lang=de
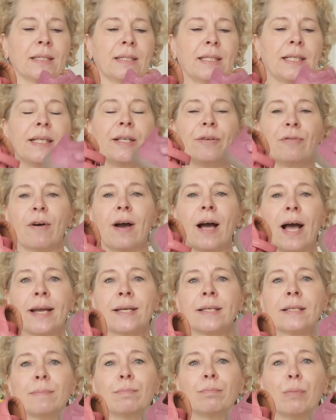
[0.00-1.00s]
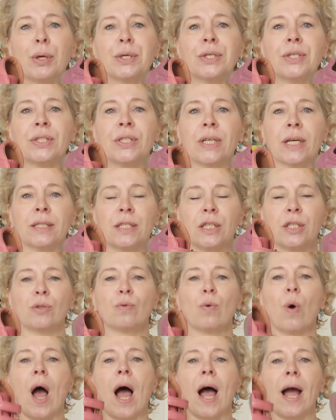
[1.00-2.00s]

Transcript: Die Lieferanten möchten ja nicht nur